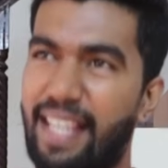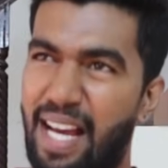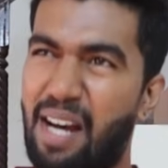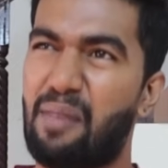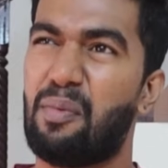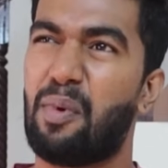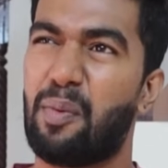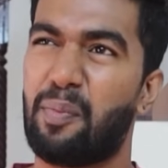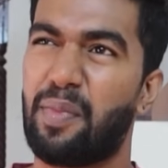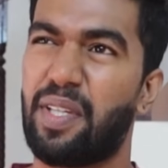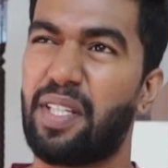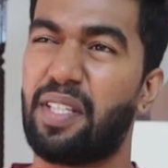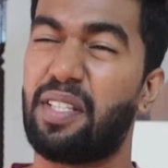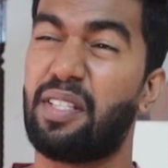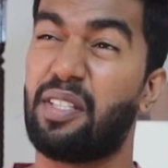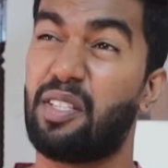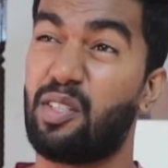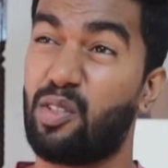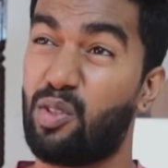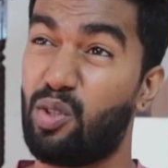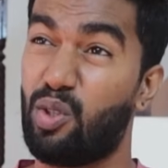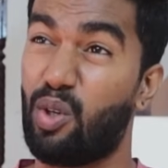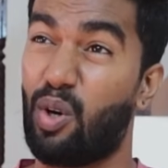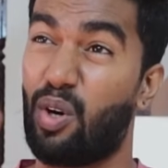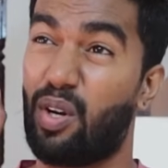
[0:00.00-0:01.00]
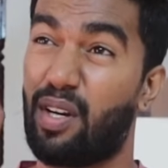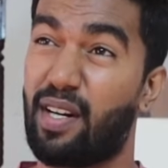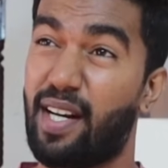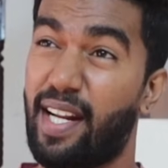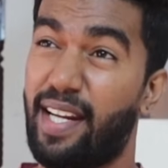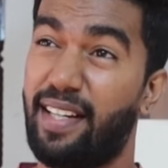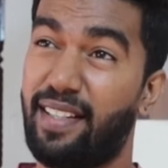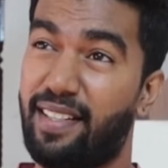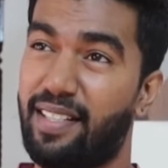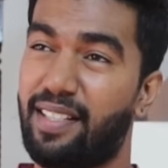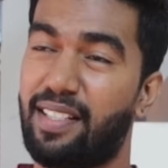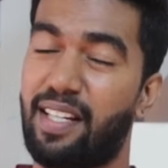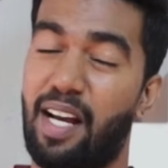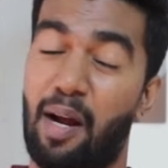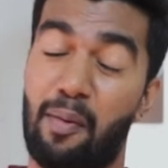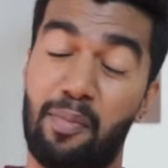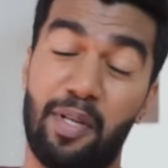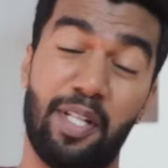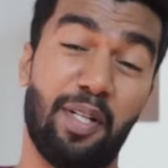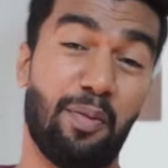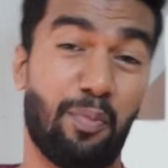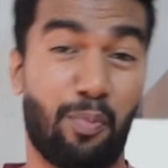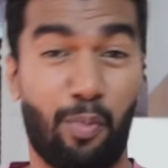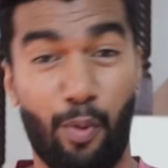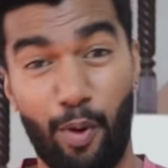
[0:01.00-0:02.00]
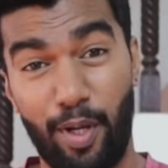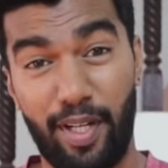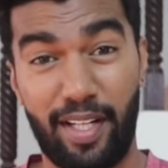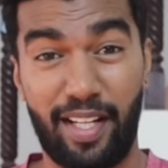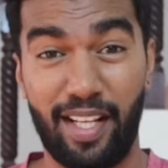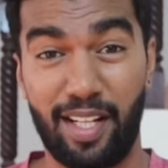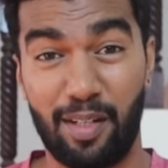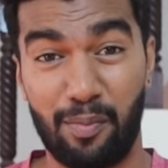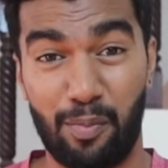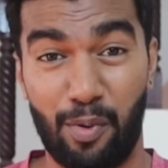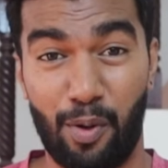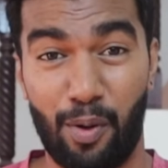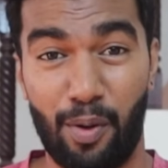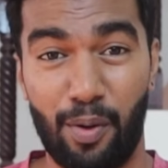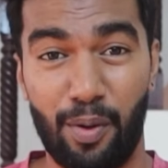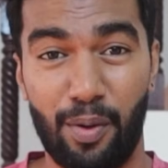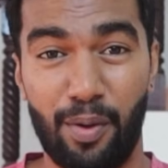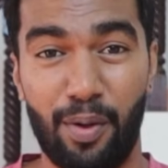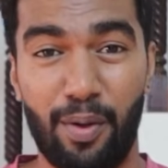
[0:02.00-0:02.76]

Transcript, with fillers: ஏன் மம்மி யூ ஆர் ரைட் அப்படின்னு போயிட்டே இருப்போம்